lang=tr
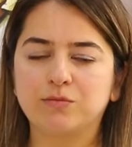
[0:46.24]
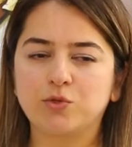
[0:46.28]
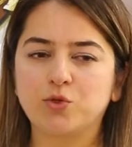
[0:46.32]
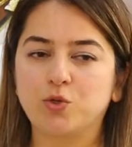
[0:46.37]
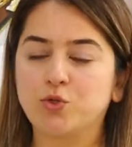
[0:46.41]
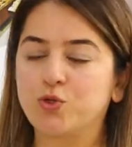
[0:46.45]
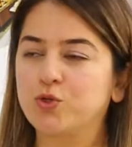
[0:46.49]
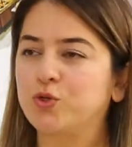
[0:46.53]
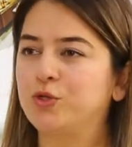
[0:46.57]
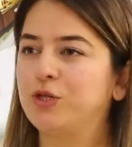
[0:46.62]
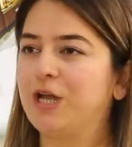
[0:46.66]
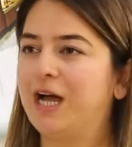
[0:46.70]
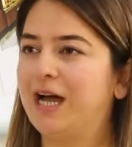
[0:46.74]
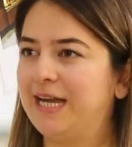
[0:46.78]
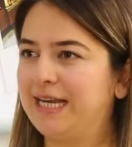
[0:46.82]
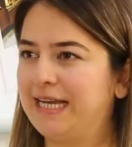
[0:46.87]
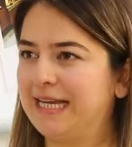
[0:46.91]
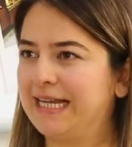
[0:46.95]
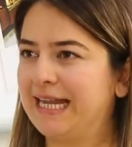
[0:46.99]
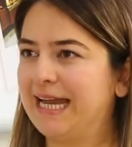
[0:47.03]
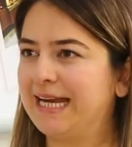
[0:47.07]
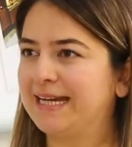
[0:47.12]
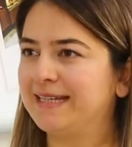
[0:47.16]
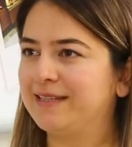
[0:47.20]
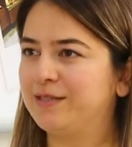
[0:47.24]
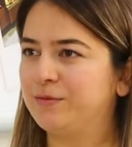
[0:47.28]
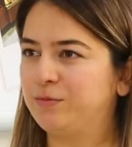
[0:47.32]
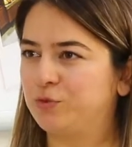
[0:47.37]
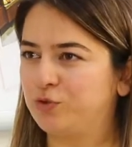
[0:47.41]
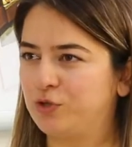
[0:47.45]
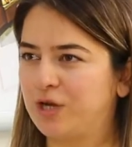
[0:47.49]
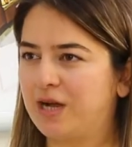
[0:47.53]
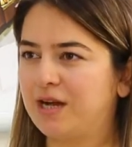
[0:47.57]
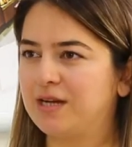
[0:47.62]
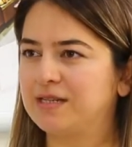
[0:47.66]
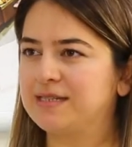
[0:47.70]
çocuklu aileler de
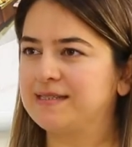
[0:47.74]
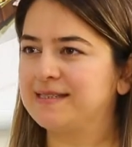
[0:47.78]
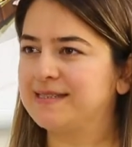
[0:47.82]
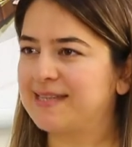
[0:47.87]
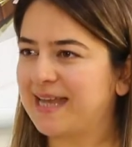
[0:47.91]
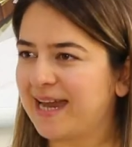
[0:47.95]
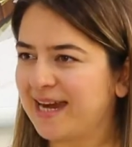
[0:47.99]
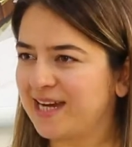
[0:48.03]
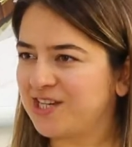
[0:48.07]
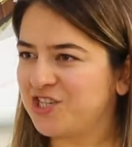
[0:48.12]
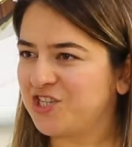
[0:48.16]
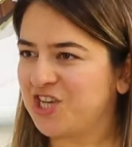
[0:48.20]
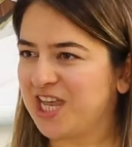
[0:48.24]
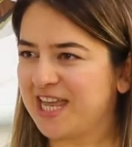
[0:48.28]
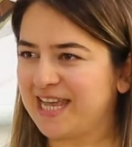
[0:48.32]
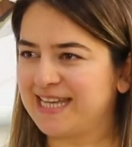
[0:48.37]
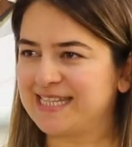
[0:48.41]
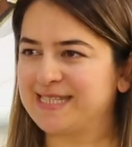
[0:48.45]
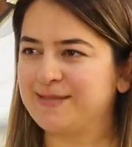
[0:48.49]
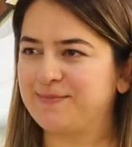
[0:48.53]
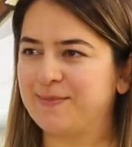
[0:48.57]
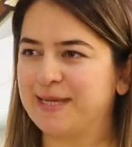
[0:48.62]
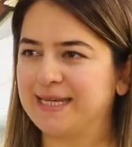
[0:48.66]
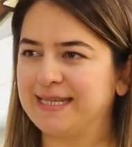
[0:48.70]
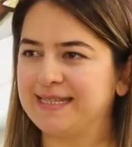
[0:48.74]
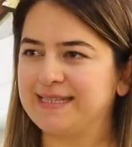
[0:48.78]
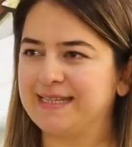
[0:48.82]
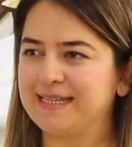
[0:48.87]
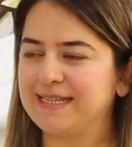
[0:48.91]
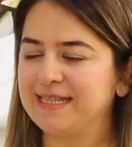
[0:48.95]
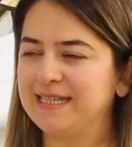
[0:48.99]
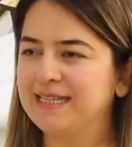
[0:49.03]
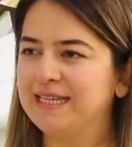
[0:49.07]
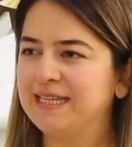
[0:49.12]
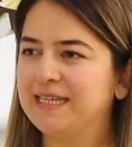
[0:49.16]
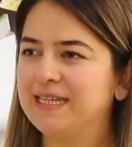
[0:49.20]
bunu artık tercih
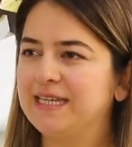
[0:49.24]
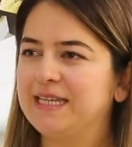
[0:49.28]
etmekte.